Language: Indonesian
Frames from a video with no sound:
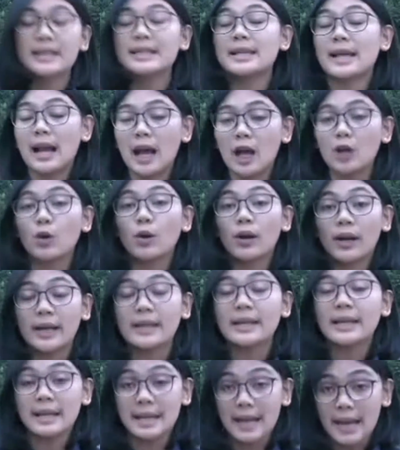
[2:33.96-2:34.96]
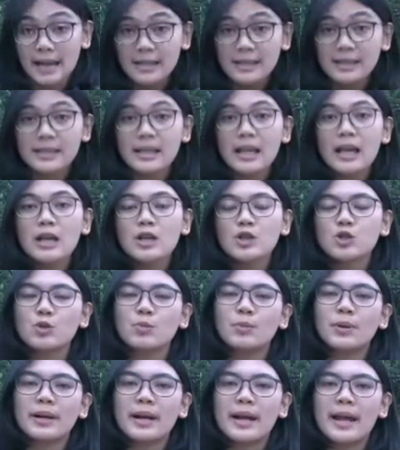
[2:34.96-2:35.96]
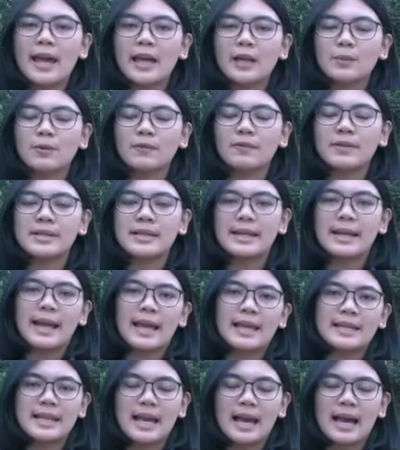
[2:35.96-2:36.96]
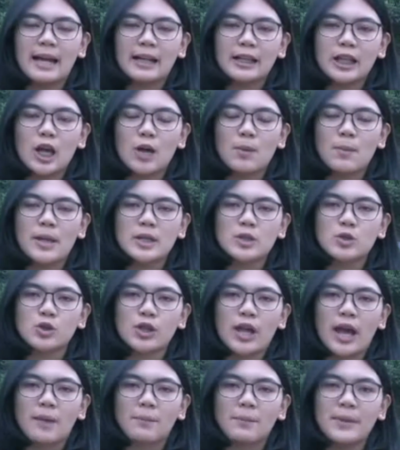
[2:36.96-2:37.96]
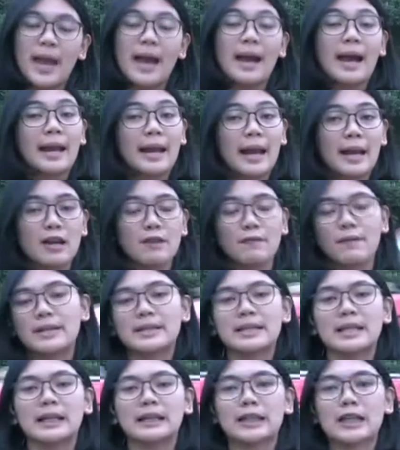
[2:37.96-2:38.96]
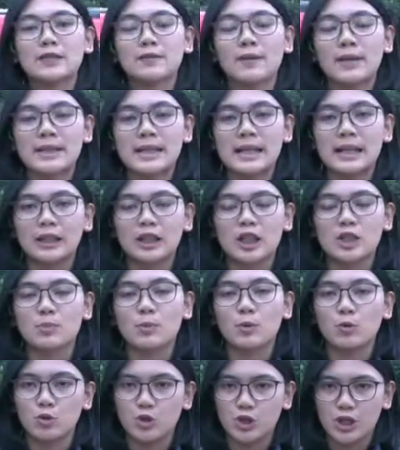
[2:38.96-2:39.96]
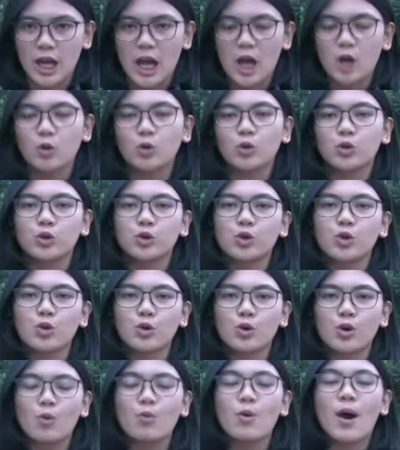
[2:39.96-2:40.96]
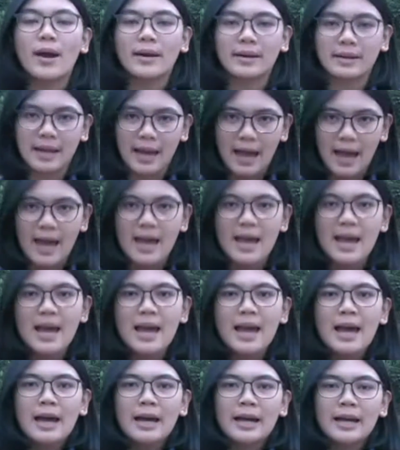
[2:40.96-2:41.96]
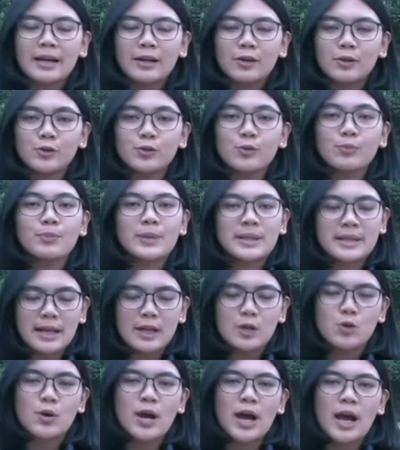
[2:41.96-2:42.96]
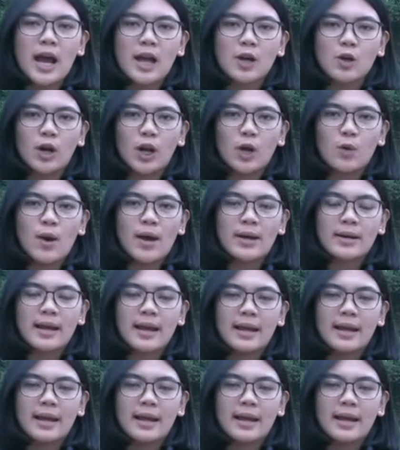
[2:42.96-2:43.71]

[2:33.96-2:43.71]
direncanakan oleh dinas sumber daya air Provinsi DKI Jakarta, maksud kami akan ada fasilitas-fasilitas penunjang untuk warga, uh, untuk bisa digunakan oleh